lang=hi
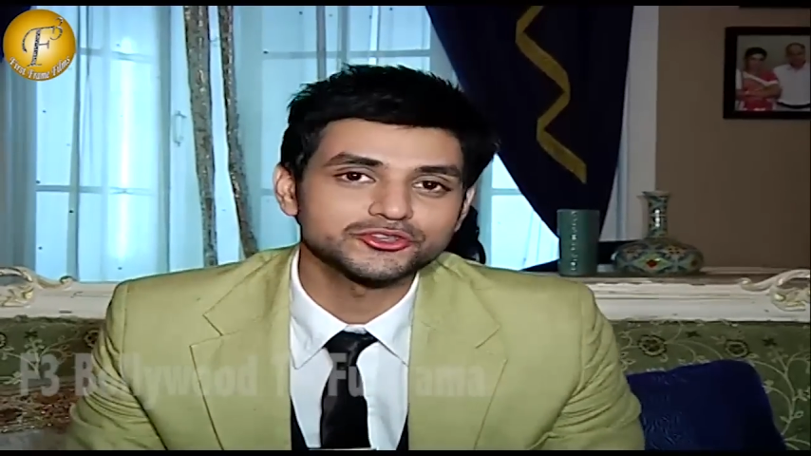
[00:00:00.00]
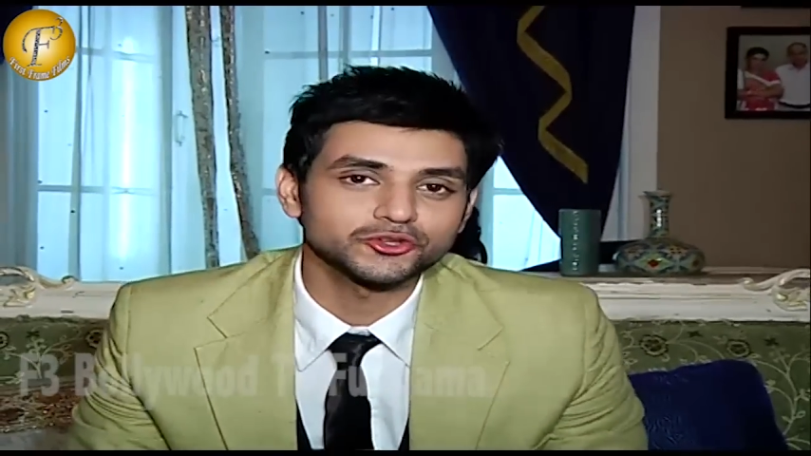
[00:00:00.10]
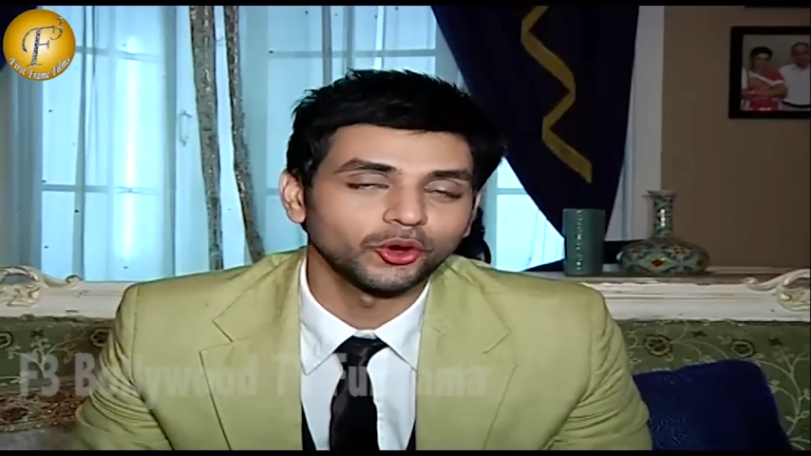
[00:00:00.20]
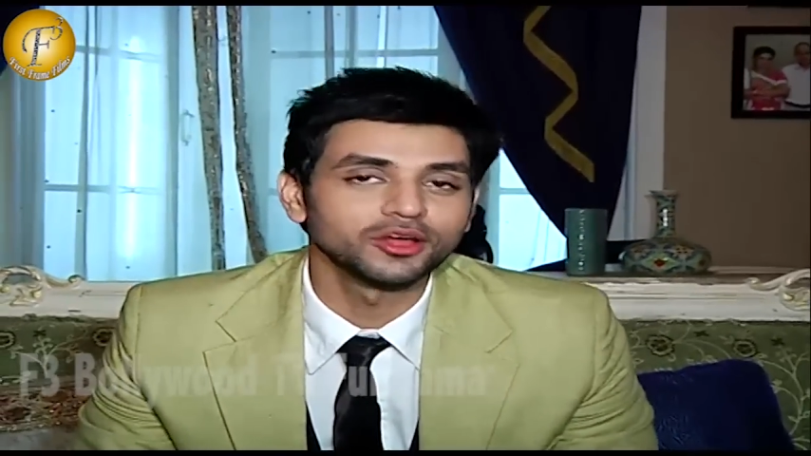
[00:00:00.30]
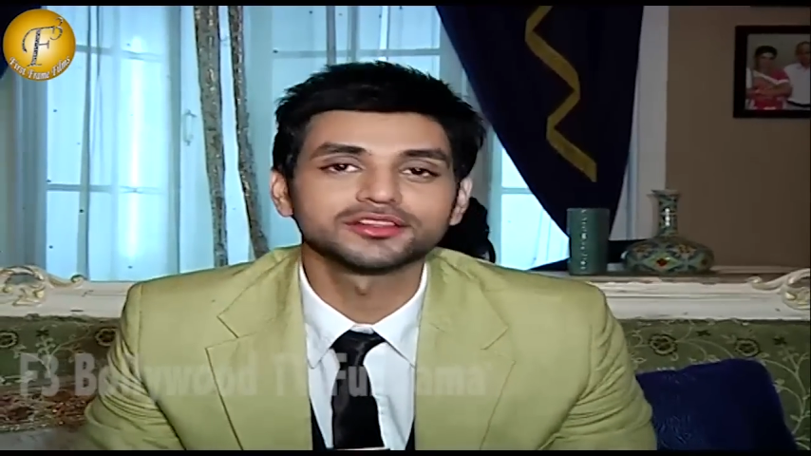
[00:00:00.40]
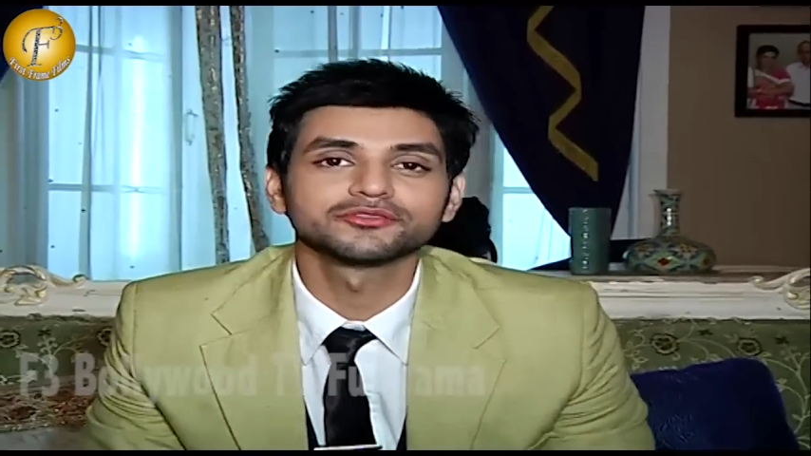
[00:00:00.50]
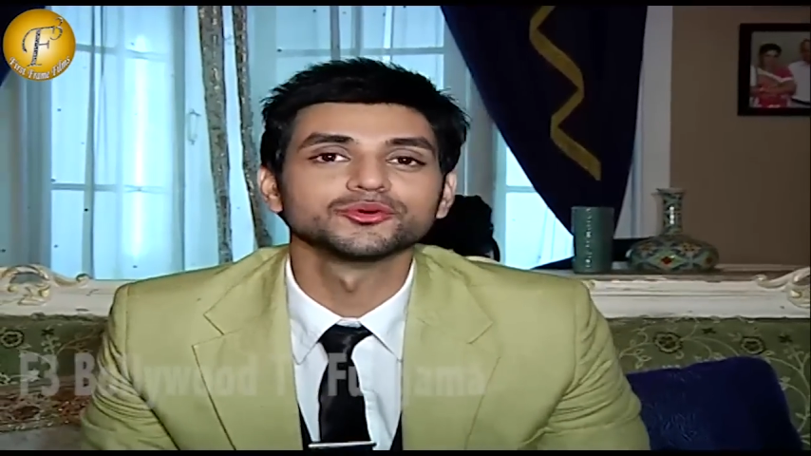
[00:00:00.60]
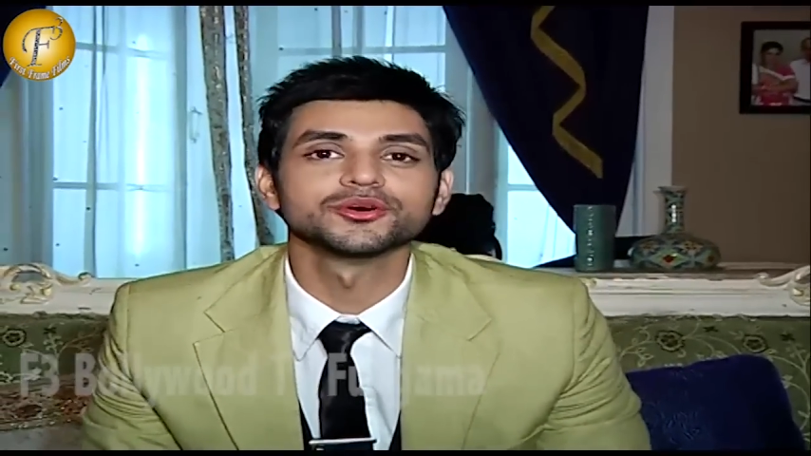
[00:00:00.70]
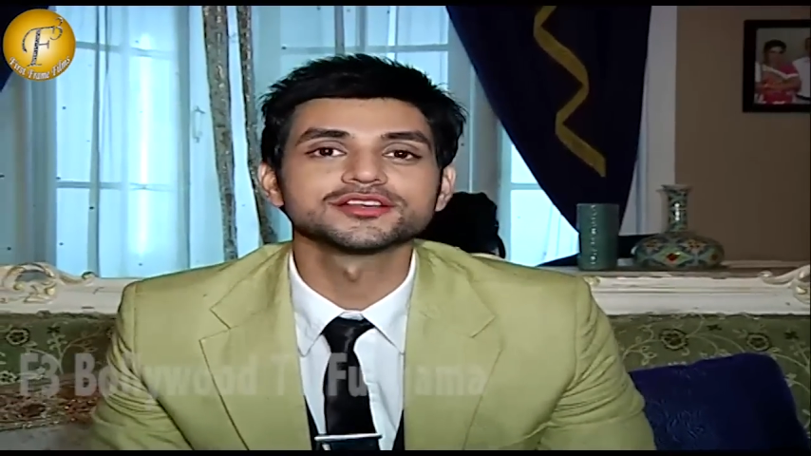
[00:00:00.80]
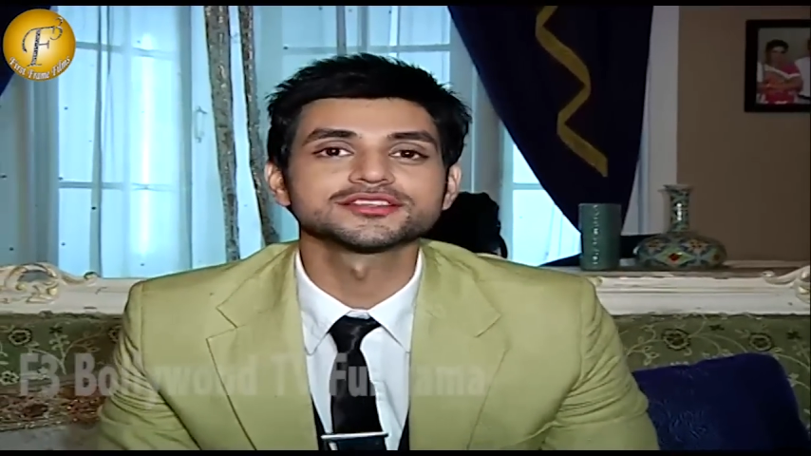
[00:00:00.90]
विश ऑल द
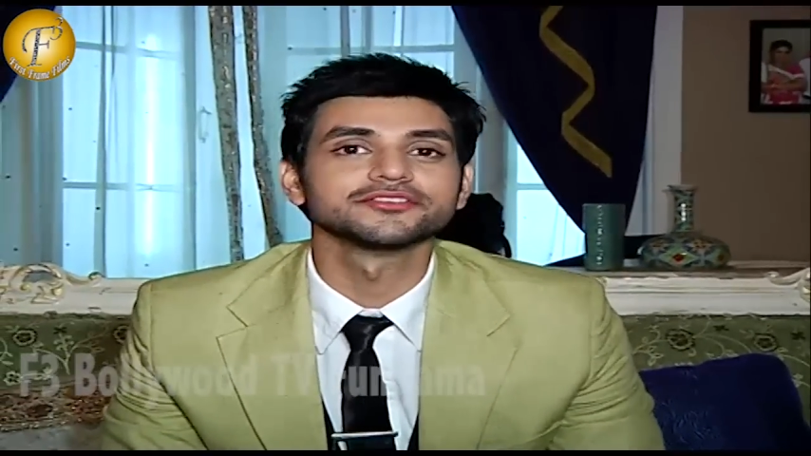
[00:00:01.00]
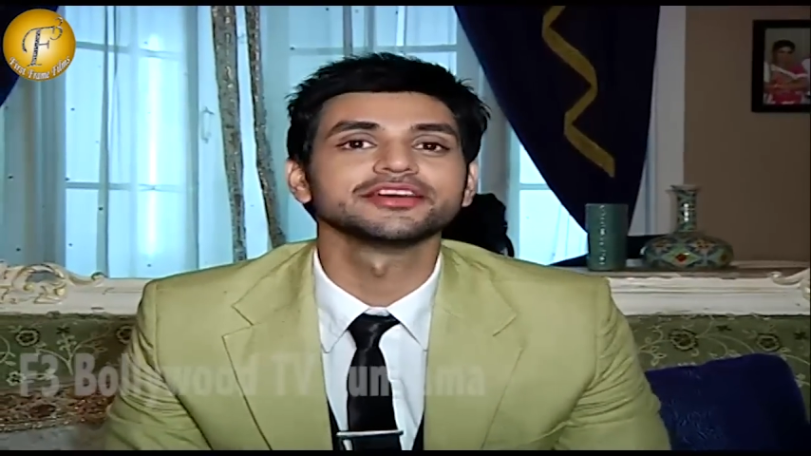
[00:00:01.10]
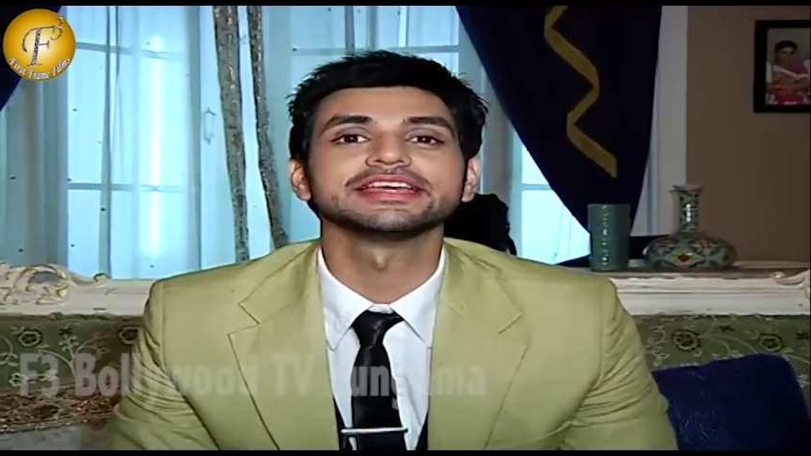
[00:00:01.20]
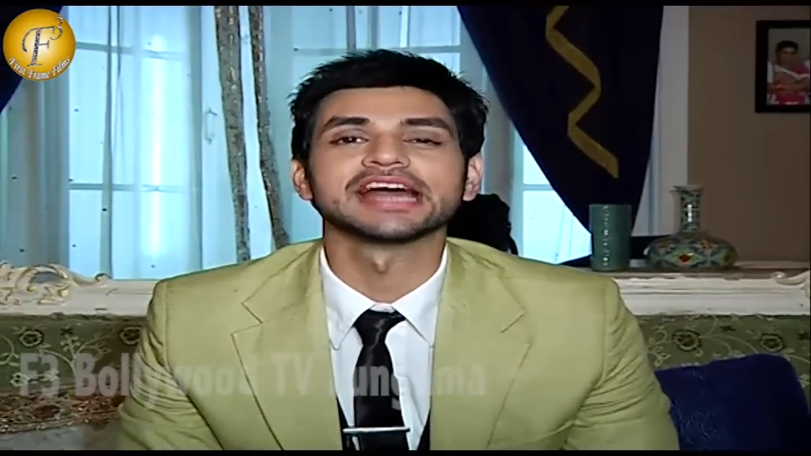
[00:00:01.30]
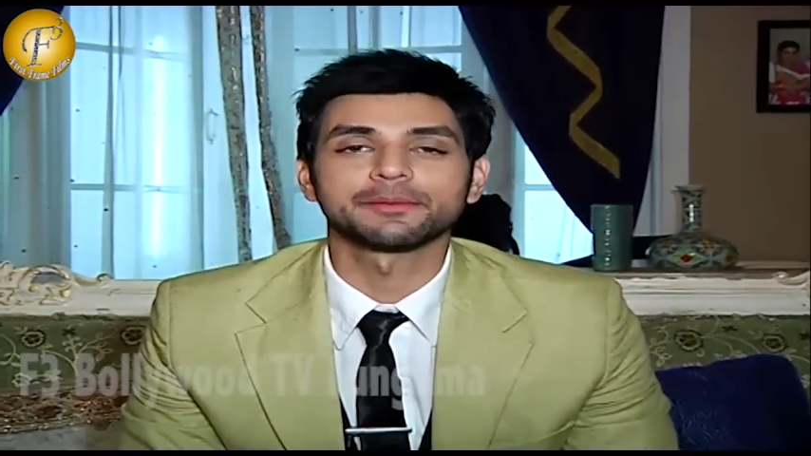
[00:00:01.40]
व्यूअर्स अ वेरी